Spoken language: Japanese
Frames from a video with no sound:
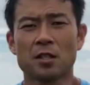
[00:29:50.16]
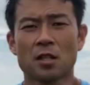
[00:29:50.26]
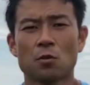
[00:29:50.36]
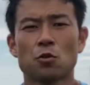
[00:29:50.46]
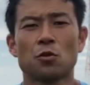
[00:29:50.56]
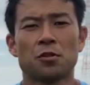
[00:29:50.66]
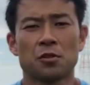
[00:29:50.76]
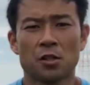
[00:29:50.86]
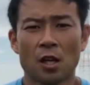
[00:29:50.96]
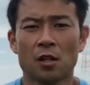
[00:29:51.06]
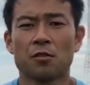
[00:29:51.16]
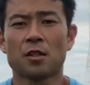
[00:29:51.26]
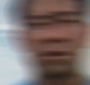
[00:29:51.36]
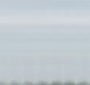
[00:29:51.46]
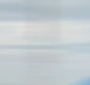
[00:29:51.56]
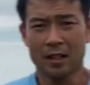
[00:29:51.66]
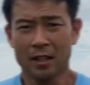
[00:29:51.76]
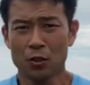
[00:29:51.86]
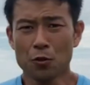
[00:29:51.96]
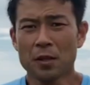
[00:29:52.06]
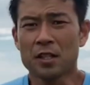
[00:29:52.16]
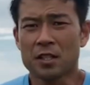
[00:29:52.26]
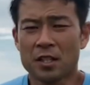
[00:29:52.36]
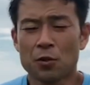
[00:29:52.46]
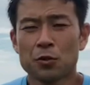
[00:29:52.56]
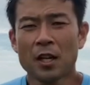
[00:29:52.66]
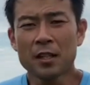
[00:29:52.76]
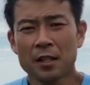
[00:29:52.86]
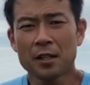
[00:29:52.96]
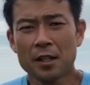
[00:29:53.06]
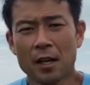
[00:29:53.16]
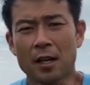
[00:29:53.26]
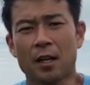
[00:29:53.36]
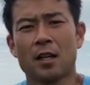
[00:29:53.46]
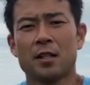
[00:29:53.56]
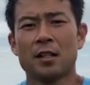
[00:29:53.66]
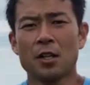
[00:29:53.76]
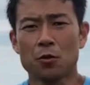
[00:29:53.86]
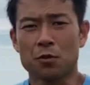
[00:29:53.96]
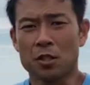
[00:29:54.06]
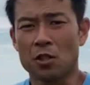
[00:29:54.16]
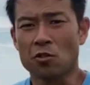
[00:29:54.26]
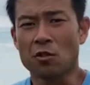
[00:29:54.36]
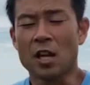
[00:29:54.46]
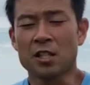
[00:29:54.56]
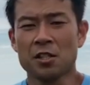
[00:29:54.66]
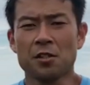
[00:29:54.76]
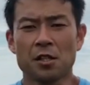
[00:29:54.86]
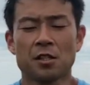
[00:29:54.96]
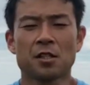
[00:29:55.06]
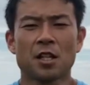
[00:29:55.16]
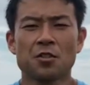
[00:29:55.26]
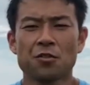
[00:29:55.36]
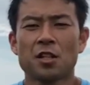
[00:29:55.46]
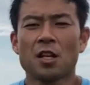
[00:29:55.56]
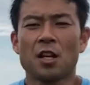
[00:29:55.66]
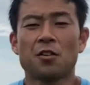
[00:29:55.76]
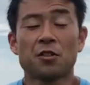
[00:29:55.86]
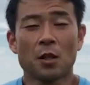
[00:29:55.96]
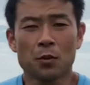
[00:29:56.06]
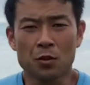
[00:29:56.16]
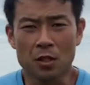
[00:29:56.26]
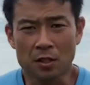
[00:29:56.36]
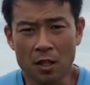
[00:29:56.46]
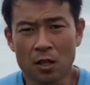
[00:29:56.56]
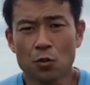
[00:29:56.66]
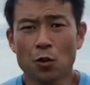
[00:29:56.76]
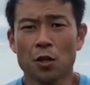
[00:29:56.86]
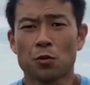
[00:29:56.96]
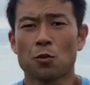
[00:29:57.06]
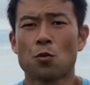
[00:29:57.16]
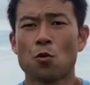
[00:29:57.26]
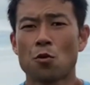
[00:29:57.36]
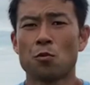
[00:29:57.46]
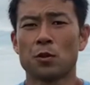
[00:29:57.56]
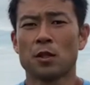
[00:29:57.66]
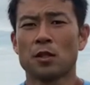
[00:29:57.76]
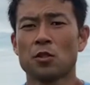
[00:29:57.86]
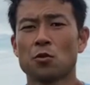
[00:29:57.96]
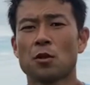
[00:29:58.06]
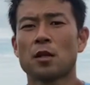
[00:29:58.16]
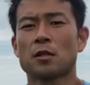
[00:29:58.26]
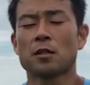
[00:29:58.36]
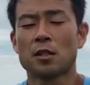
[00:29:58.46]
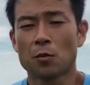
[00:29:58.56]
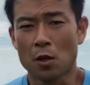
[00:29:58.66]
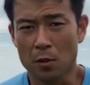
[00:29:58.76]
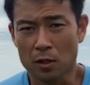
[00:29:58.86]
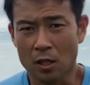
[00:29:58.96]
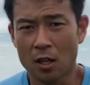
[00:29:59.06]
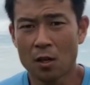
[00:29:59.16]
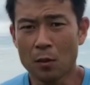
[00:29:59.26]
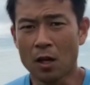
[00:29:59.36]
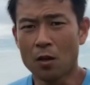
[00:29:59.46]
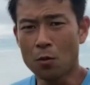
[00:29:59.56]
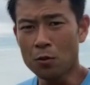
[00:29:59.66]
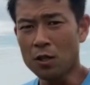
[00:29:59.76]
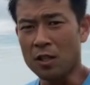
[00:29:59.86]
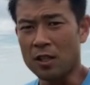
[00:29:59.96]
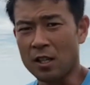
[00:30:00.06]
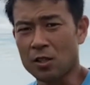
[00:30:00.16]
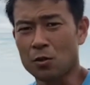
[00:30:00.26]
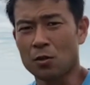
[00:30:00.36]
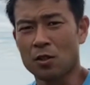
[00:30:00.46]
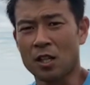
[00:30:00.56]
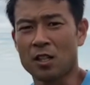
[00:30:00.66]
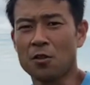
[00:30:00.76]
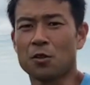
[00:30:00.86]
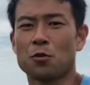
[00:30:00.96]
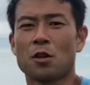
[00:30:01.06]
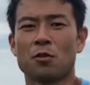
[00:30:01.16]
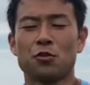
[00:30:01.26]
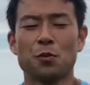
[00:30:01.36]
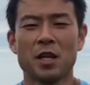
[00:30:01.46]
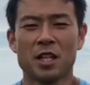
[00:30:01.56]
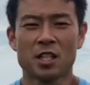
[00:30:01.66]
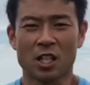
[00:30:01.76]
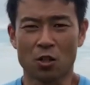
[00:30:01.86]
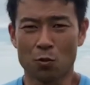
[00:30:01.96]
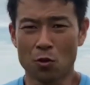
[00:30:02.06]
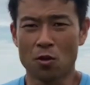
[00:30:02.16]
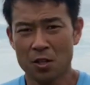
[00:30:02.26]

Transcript: り坂をチョイスしてください。はい、というわけでですね、具体的なナイトン選手の走りにね、近づけていくためのですね、トレーニングの方法もですね、紹介させてもらいました。まあ、本人がね、やっているかどうかは不明ですけども、